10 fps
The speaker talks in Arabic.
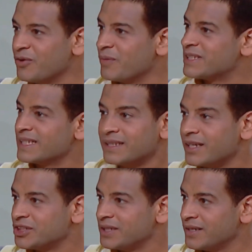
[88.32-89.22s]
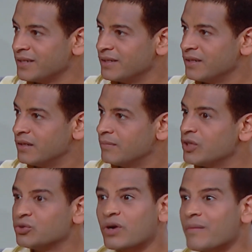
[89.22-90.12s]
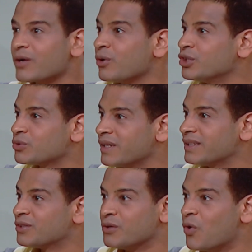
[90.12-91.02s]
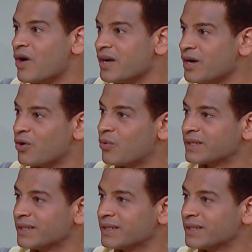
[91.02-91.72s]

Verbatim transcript: نصدقش ايه ما انتوا كمان كل شويه تتهموها هي واخواتها